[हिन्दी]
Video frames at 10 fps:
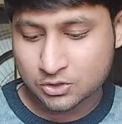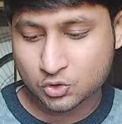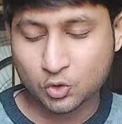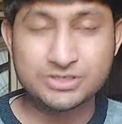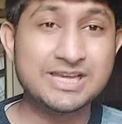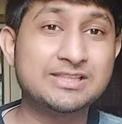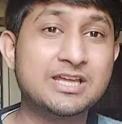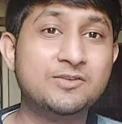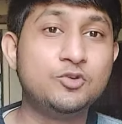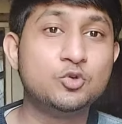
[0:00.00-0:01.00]
सो so, ये थे
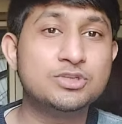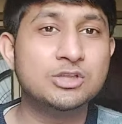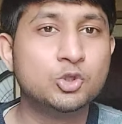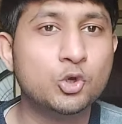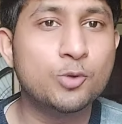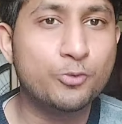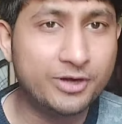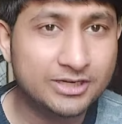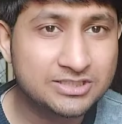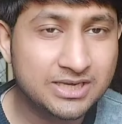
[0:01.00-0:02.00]
रिव्यूज़ इन दोनों
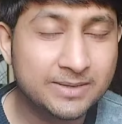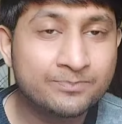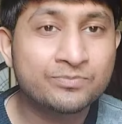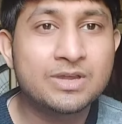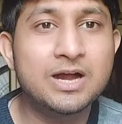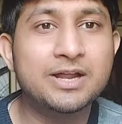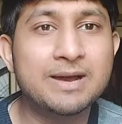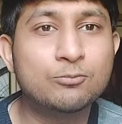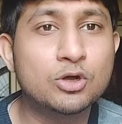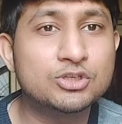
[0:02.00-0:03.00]
प्रोडक्ट्स के अगर
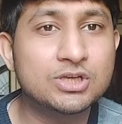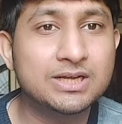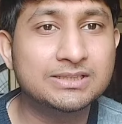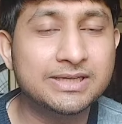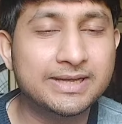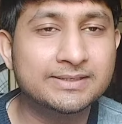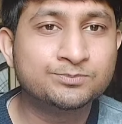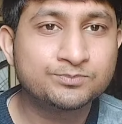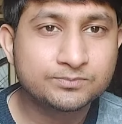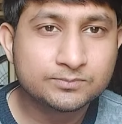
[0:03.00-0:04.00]
आपको अच्छे लगते
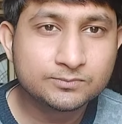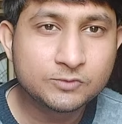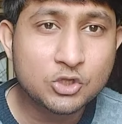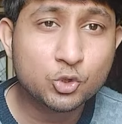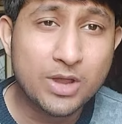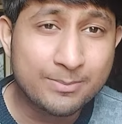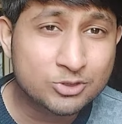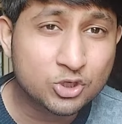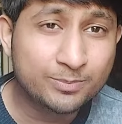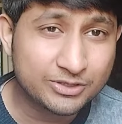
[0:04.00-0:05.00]
हैं तो
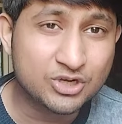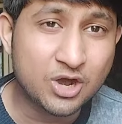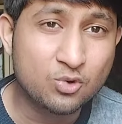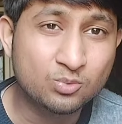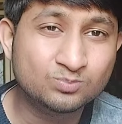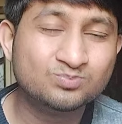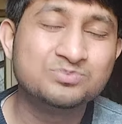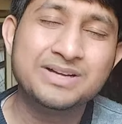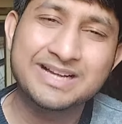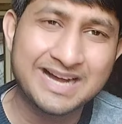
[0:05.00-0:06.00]
अमेज़ोन पे जाओ
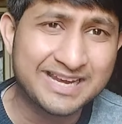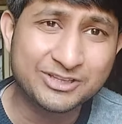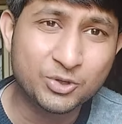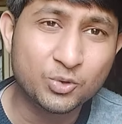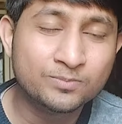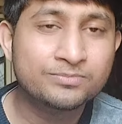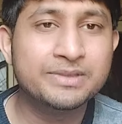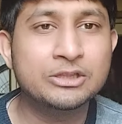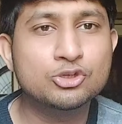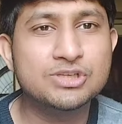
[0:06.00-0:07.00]
खरीदो
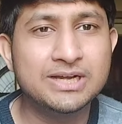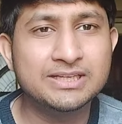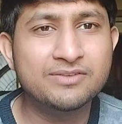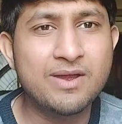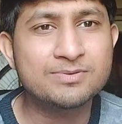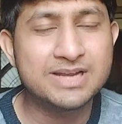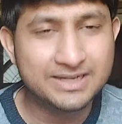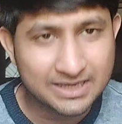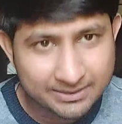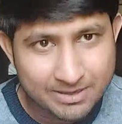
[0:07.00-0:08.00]
नहीं तो जिलेट की
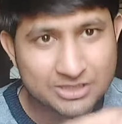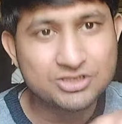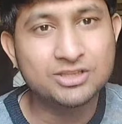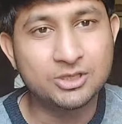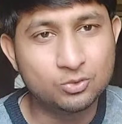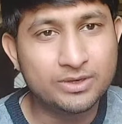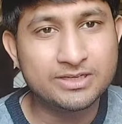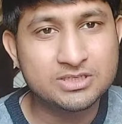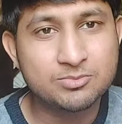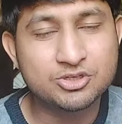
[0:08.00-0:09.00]
वेबसाइट का लिंक मैं नीचे दे दूंगा
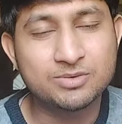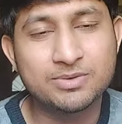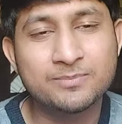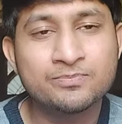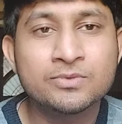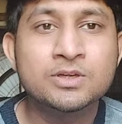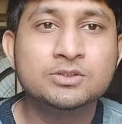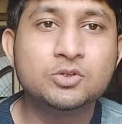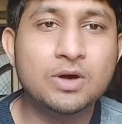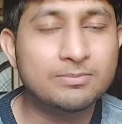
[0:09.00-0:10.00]
डिस्क्रिप्शन में
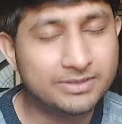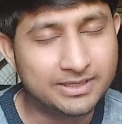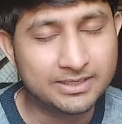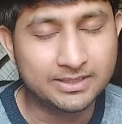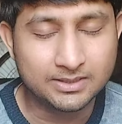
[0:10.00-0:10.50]
तो आप देख लेना